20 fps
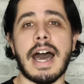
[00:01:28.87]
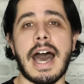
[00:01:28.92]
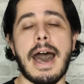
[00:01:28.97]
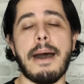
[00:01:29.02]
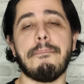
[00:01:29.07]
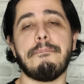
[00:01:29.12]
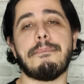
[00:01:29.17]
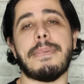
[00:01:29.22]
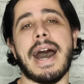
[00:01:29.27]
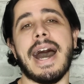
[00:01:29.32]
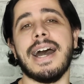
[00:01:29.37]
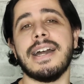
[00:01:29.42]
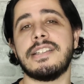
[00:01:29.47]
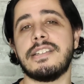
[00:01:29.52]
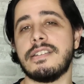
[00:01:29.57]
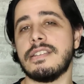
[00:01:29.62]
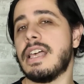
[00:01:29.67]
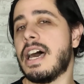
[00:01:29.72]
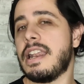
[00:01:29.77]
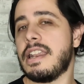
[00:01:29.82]
a
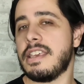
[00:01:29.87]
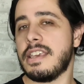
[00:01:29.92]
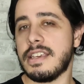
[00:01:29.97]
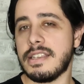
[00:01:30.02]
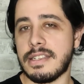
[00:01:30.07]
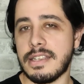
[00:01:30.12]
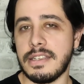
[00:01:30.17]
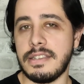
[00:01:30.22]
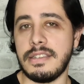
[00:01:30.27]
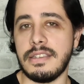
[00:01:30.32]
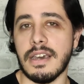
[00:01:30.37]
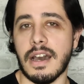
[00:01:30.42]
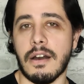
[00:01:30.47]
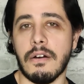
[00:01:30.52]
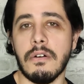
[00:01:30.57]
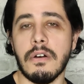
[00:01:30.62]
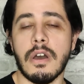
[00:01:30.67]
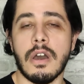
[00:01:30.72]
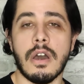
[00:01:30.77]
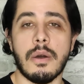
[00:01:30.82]
parte da linha
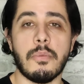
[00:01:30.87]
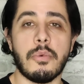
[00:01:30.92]
essencial,